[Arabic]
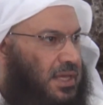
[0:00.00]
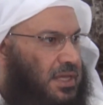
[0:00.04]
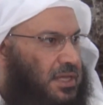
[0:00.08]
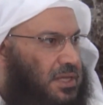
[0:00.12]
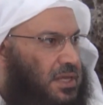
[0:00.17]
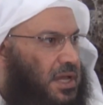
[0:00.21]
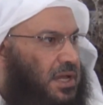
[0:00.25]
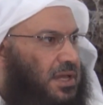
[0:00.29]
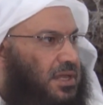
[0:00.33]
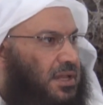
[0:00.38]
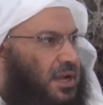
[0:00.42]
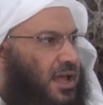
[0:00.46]

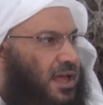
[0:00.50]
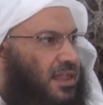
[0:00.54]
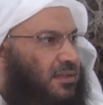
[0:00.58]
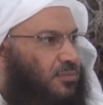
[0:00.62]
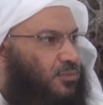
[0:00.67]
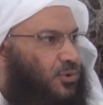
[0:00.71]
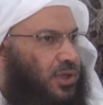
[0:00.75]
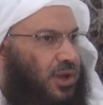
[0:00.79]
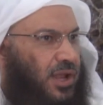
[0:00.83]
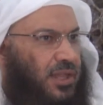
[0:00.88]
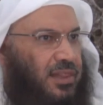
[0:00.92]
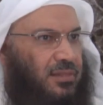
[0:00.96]
يكره هذه
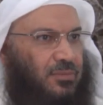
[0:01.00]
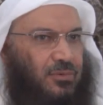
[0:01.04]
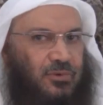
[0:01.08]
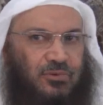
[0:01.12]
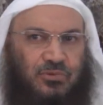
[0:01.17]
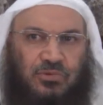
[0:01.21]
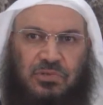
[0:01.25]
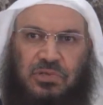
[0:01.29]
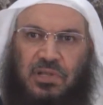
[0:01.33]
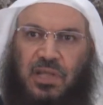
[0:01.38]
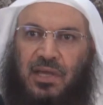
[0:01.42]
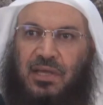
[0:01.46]
المنكرات
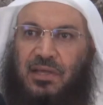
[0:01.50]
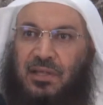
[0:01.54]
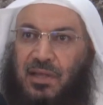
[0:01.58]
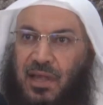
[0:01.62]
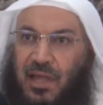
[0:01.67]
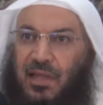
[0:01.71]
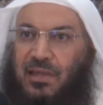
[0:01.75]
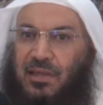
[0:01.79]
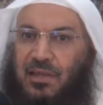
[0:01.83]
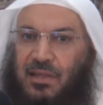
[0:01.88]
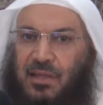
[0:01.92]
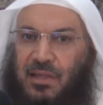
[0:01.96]
الموجودة لكن
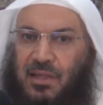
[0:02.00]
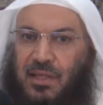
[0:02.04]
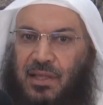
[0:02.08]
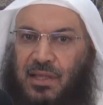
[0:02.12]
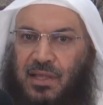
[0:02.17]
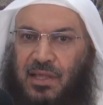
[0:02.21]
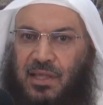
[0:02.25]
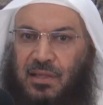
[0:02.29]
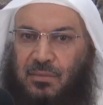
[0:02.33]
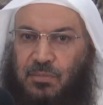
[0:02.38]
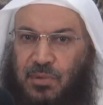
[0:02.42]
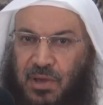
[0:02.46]
هل
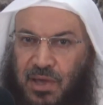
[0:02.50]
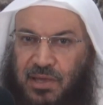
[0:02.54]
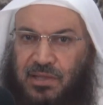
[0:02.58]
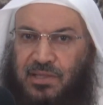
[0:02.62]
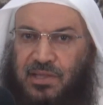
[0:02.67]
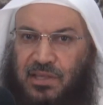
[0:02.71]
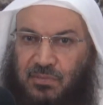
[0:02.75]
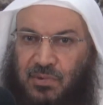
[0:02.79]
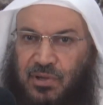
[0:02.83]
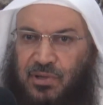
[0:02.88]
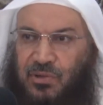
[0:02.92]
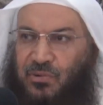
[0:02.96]

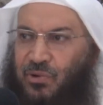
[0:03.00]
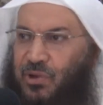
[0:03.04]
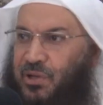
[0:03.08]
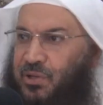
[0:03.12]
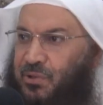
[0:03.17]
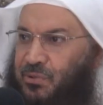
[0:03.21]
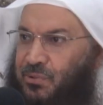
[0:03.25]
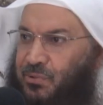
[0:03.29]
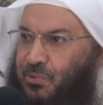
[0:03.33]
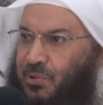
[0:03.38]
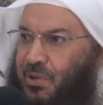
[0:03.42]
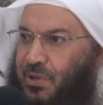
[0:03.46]
بأيديهم أن
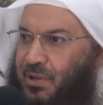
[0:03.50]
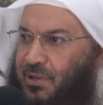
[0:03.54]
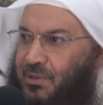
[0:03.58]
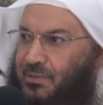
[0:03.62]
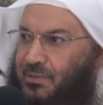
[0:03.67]
يغيروها